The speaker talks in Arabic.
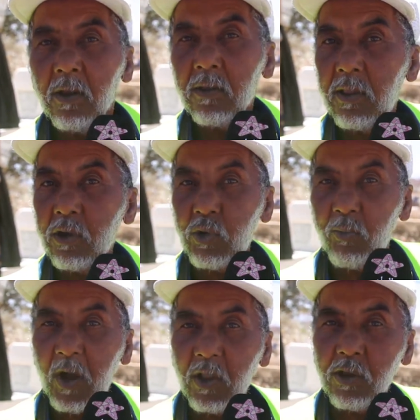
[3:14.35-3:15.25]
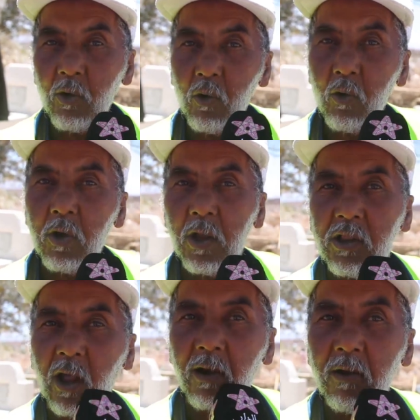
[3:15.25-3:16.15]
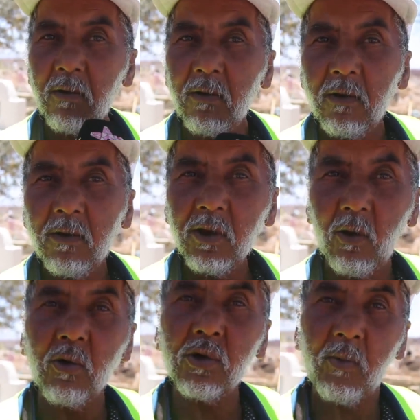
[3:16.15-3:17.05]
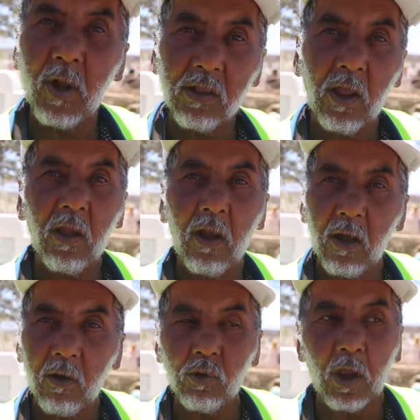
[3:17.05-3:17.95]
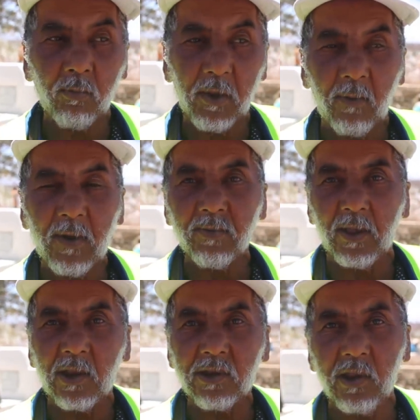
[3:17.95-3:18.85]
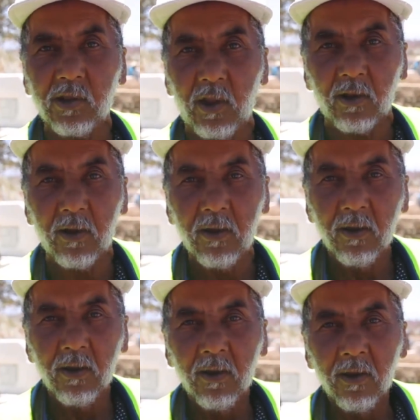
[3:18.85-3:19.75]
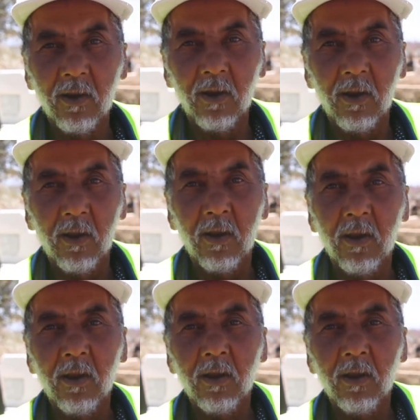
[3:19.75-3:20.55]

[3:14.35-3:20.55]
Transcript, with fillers: السفاره تيكونوا للداخل تيكونوا السفاره الداخل الروضه كبيره بها 17 هكتار شحال انت هنا